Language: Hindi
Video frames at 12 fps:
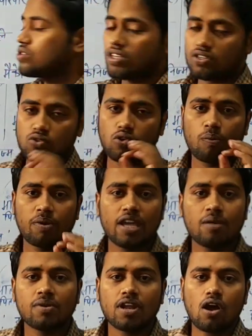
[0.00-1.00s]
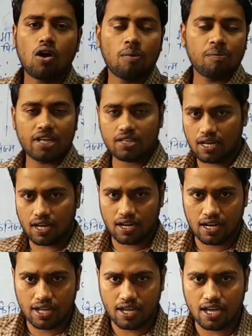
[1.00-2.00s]
जिसको भीमराव अंबेडकर ने
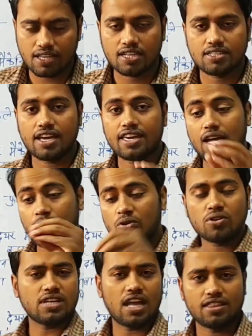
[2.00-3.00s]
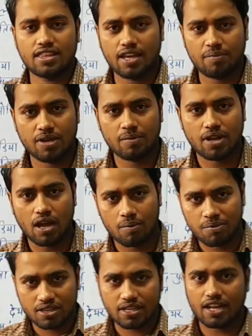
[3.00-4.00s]
लिखा है जैसा कि आप लोग जानते हैं भीमराव
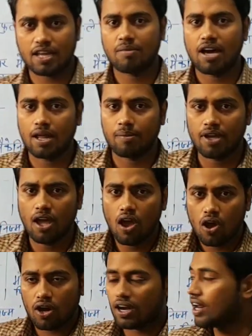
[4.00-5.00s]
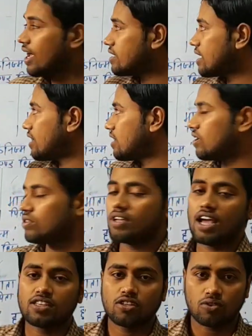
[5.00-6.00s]
अंबेडकर के बारे में और नहीं जानते हैं तो
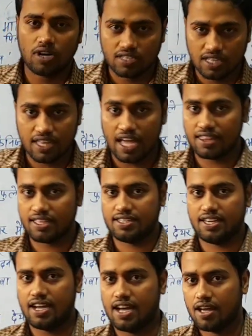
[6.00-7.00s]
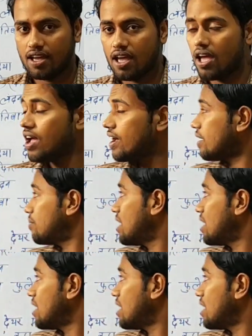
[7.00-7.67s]
यहाँ से थोड़ा सा ध्यान दीजिएगा कि